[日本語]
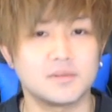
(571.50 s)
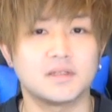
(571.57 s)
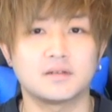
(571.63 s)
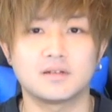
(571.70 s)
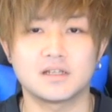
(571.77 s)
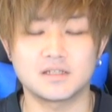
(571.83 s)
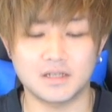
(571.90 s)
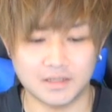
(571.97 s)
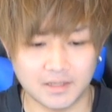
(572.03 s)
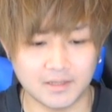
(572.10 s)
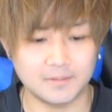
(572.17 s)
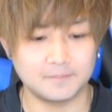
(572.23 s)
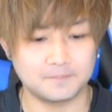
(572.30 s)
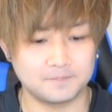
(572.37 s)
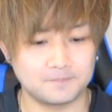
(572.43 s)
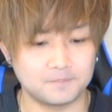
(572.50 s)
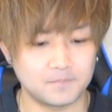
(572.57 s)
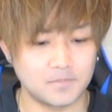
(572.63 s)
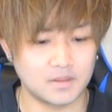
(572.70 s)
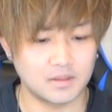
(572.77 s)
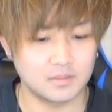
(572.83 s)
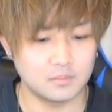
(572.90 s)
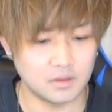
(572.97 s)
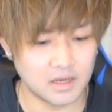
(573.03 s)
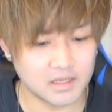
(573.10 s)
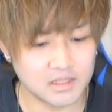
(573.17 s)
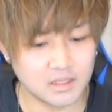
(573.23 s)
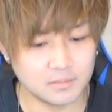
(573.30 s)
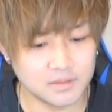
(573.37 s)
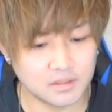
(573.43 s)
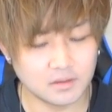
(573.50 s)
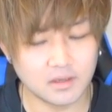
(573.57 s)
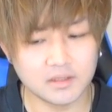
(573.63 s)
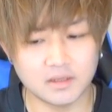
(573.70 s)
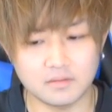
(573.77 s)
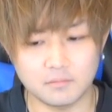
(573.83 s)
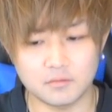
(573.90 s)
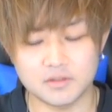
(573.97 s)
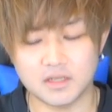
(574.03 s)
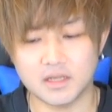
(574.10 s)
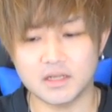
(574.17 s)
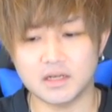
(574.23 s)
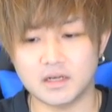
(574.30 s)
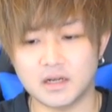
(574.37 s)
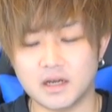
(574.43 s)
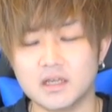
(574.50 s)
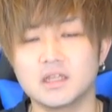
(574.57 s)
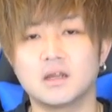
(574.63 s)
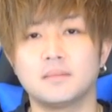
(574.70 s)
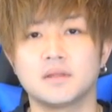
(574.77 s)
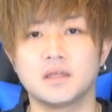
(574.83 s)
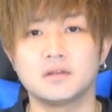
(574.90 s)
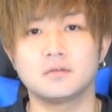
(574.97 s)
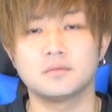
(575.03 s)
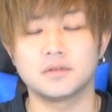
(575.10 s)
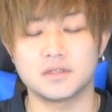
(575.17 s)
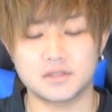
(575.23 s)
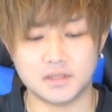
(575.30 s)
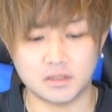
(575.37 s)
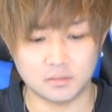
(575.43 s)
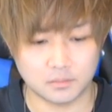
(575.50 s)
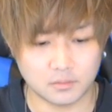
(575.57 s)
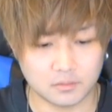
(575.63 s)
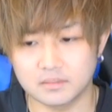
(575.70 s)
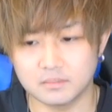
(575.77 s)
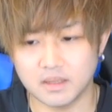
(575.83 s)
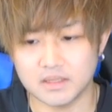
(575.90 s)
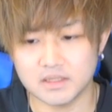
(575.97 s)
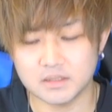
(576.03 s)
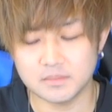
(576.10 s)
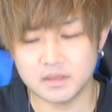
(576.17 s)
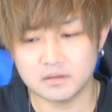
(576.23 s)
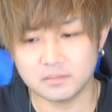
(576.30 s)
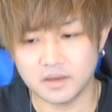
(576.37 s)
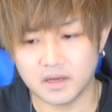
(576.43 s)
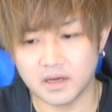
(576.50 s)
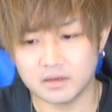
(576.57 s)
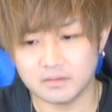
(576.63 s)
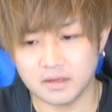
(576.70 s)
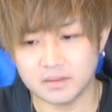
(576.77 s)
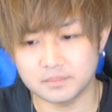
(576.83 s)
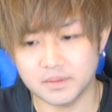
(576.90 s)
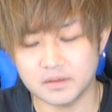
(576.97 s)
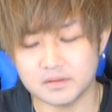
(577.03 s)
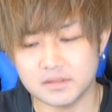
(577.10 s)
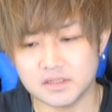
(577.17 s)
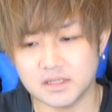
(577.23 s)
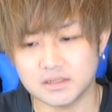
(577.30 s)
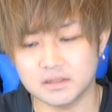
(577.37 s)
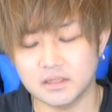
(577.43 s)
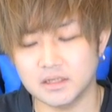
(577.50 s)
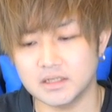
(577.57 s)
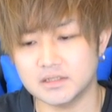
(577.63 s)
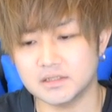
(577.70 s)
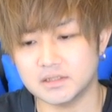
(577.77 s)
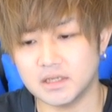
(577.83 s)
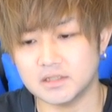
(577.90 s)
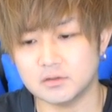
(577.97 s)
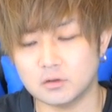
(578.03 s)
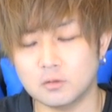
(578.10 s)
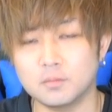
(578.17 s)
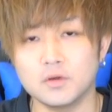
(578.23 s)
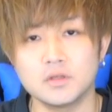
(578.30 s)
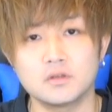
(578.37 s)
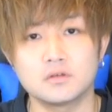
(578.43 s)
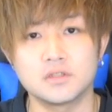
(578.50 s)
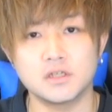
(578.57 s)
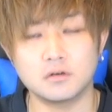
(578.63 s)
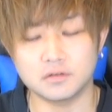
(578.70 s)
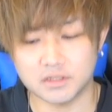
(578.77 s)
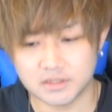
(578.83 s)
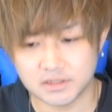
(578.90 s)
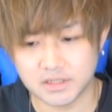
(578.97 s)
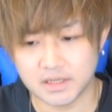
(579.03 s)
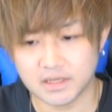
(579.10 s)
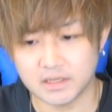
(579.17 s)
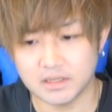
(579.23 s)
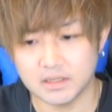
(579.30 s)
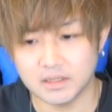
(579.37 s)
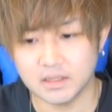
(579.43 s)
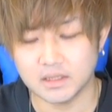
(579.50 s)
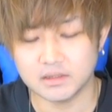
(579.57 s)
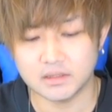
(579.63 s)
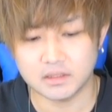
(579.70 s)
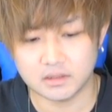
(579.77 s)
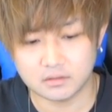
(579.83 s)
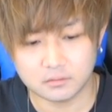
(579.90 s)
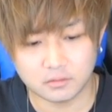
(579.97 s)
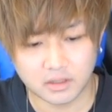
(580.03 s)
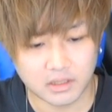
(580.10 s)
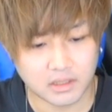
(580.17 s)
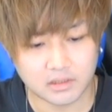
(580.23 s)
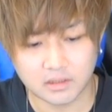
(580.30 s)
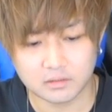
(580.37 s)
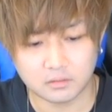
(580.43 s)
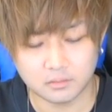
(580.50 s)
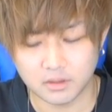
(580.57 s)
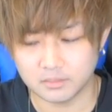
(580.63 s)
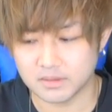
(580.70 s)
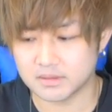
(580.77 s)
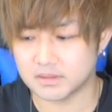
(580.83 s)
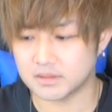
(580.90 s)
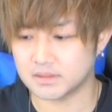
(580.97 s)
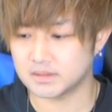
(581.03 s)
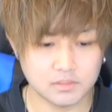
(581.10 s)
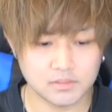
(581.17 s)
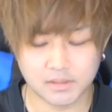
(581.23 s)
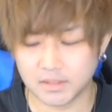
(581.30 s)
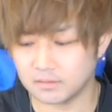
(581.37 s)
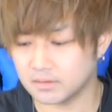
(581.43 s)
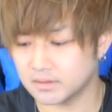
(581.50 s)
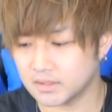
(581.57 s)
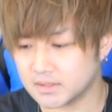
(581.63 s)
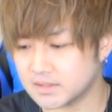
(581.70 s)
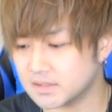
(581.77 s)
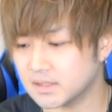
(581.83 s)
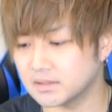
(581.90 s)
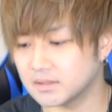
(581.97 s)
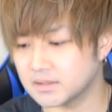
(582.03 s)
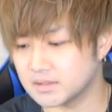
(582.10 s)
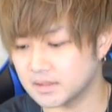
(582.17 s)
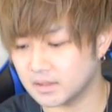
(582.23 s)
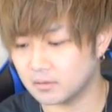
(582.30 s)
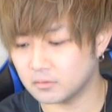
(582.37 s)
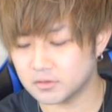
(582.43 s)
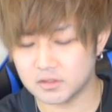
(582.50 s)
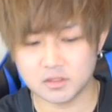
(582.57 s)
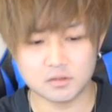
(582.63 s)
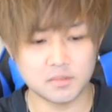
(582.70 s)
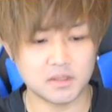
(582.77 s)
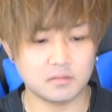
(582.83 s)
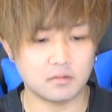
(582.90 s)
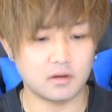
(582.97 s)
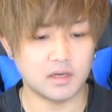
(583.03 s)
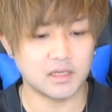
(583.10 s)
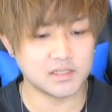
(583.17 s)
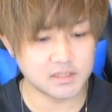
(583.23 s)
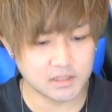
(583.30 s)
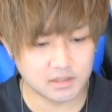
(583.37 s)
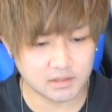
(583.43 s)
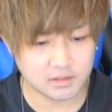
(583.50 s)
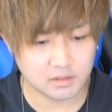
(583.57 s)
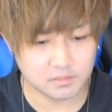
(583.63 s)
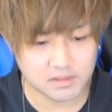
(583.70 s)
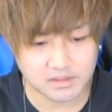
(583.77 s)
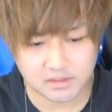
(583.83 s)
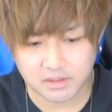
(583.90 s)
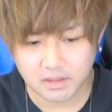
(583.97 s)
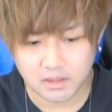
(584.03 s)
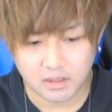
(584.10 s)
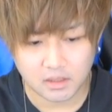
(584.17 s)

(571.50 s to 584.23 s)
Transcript: めてくださいね。もう諦めてる方はもう花から諦めていいと思うんですけども、集める場合はベル使ったりして、チョコポイントをゼロにして、やってあげるのがいいかなと思います。次はデスガンですね。おすすめ度は1になってます。